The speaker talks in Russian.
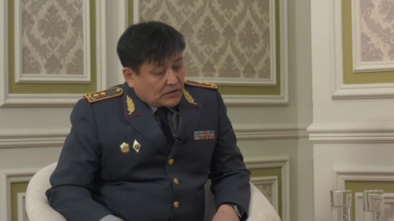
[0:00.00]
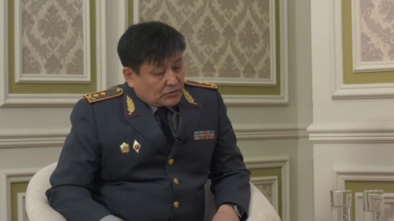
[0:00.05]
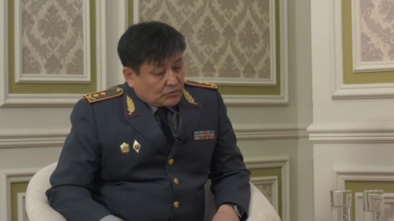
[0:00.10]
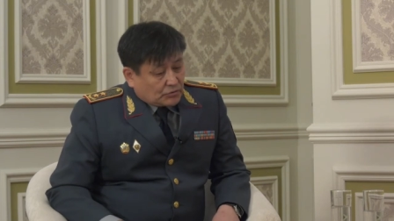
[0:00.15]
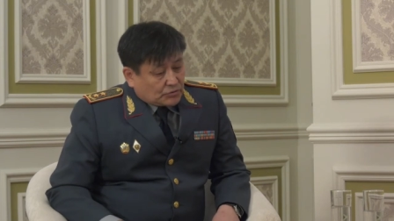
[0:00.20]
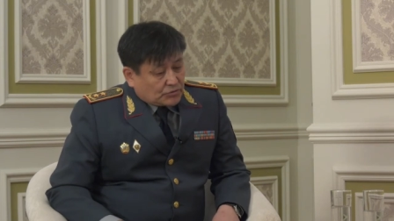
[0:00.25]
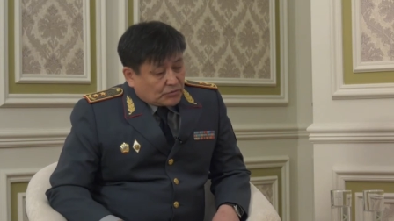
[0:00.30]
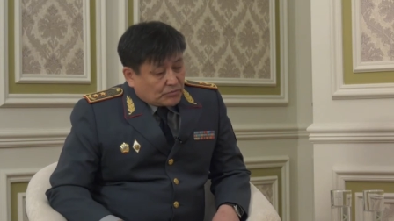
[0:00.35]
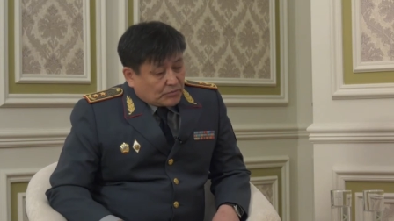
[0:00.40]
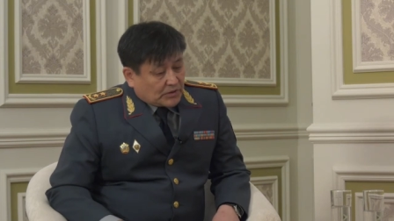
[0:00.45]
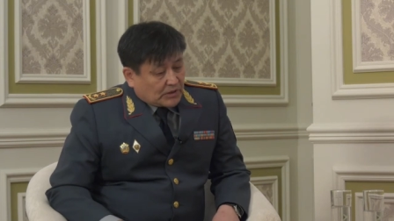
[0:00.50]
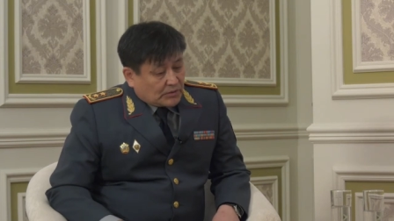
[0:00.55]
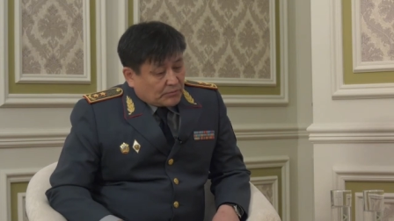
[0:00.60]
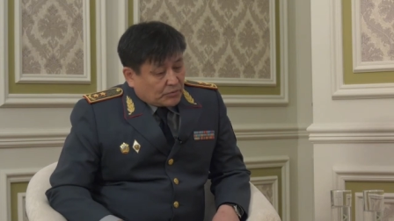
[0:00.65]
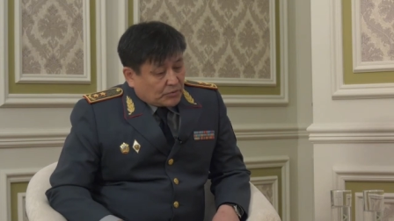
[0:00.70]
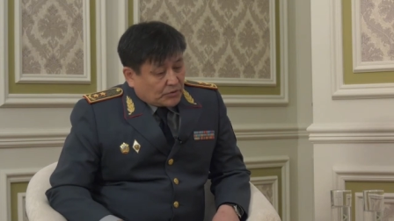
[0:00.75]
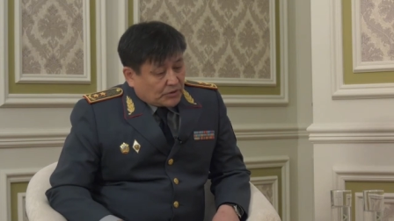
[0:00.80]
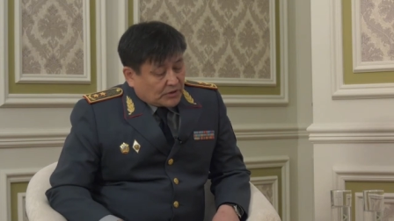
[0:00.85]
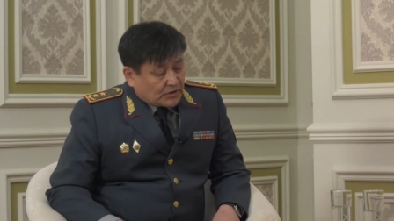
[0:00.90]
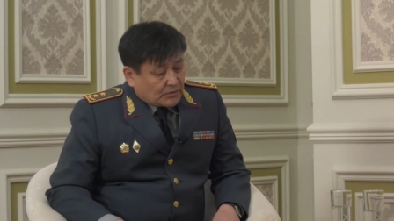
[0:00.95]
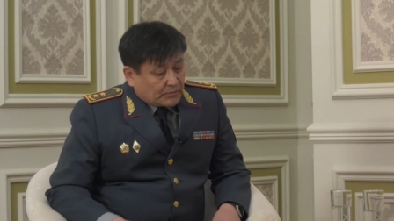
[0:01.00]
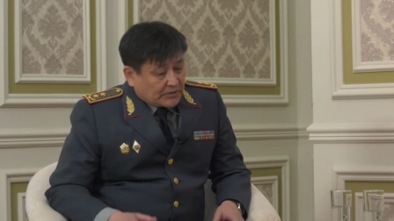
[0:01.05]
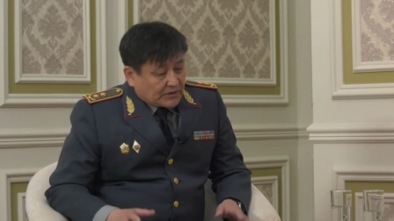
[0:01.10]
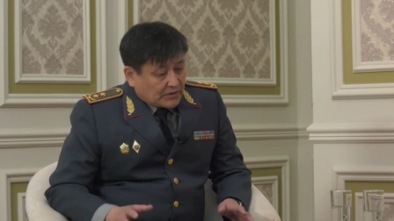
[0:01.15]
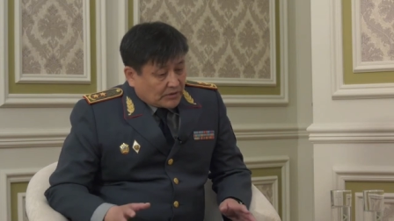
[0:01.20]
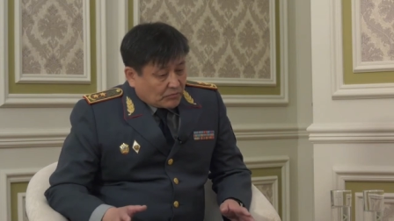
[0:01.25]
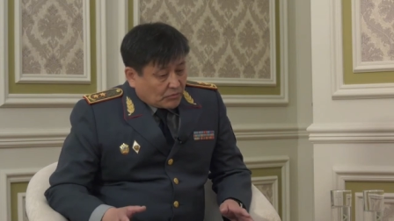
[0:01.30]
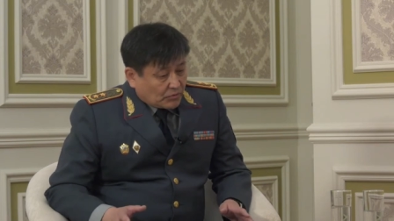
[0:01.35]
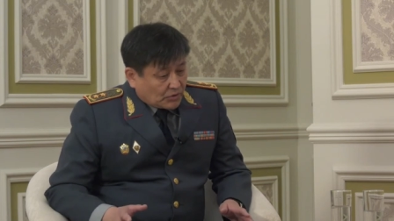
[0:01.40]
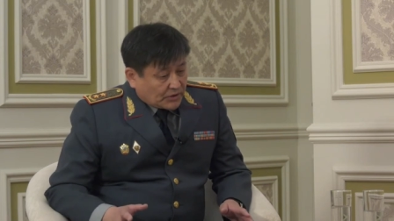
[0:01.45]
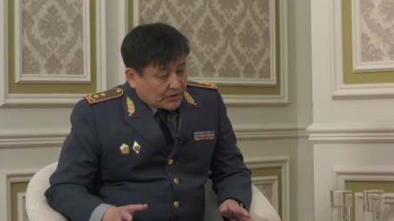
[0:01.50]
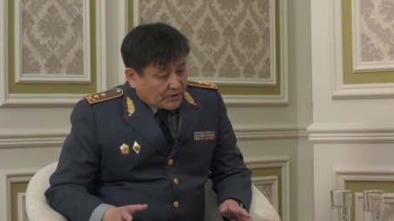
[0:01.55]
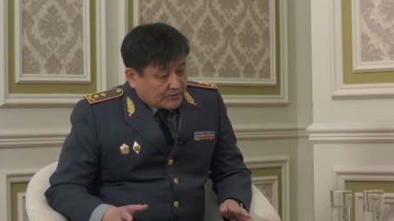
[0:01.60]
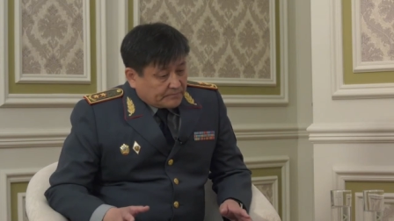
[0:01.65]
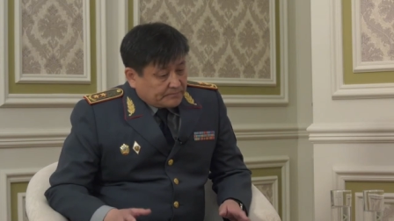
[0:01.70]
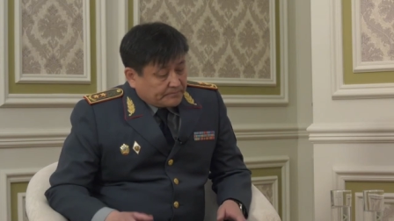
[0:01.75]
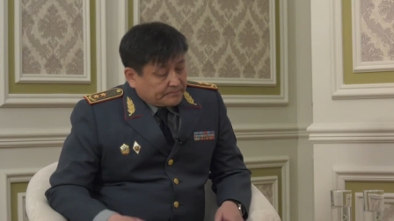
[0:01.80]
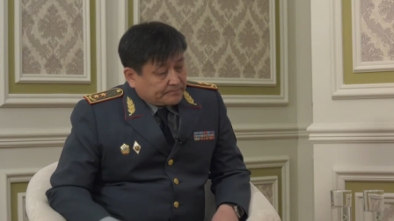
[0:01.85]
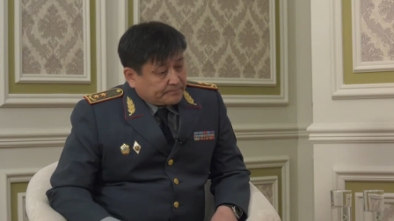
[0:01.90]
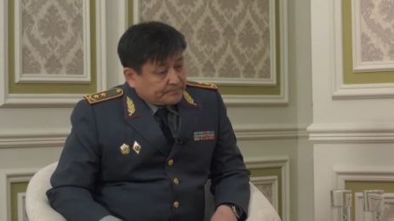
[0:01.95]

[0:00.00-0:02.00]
ночью была поднята по тревоге,